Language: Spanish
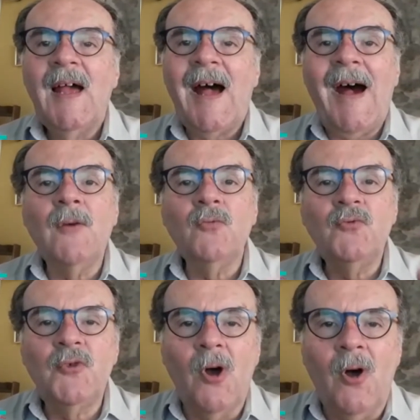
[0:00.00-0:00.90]

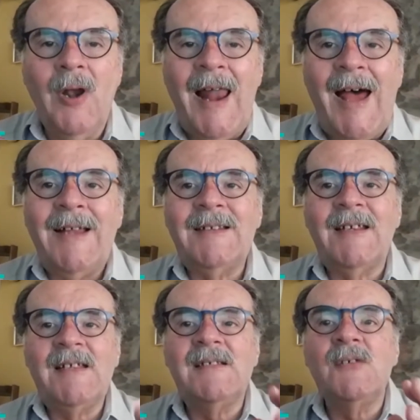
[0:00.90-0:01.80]
anunció la
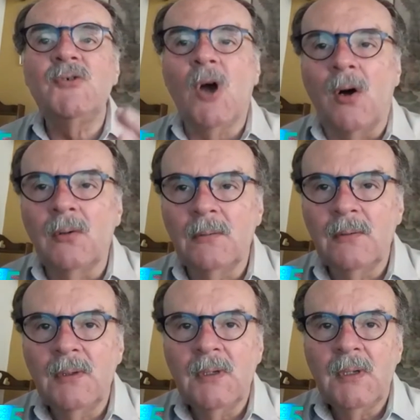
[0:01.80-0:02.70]
adquisición
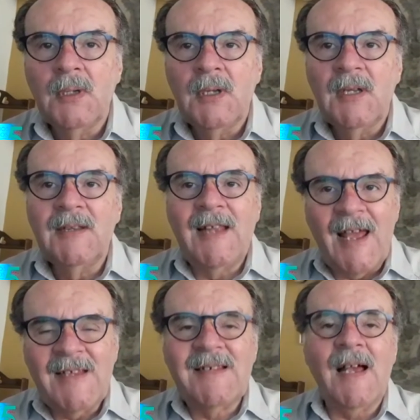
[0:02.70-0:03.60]

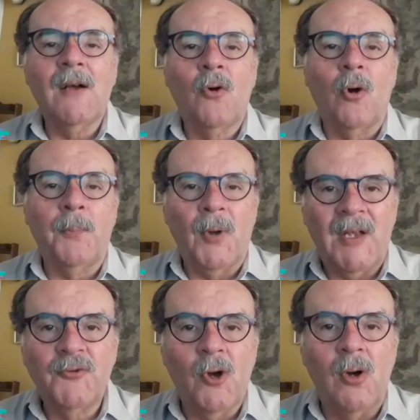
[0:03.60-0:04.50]
de esa
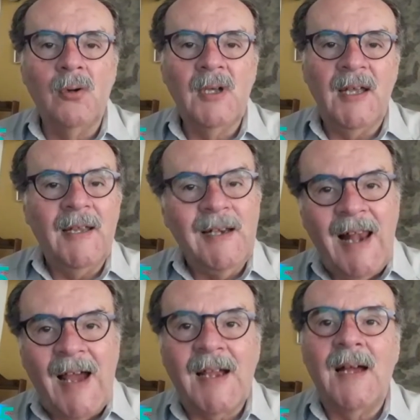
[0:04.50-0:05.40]
corporación
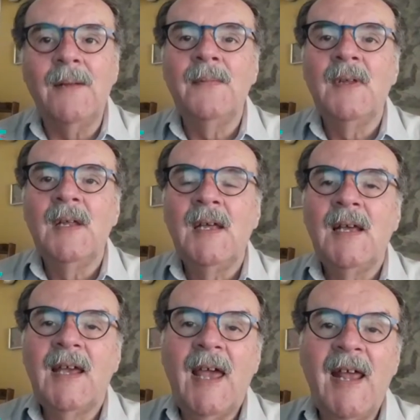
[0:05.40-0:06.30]
Inlaca,
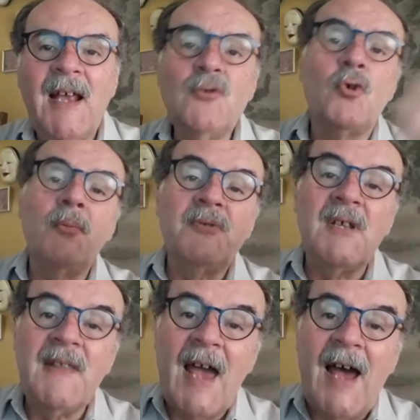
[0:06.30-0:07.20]
que era
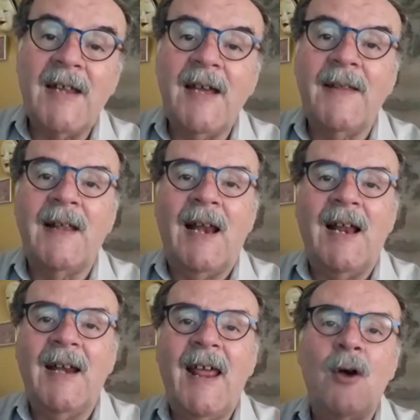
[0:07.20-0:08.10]
subsidiaria de
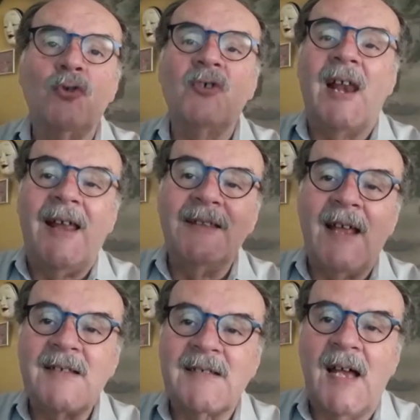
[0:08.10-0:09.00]
la
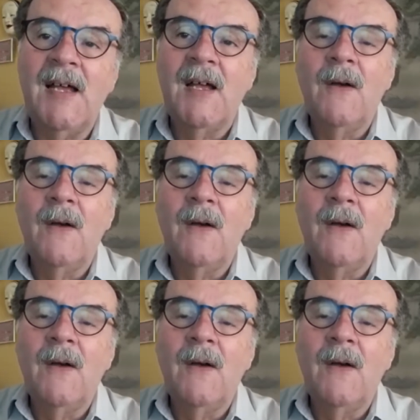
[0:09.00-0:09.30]
neozelandesa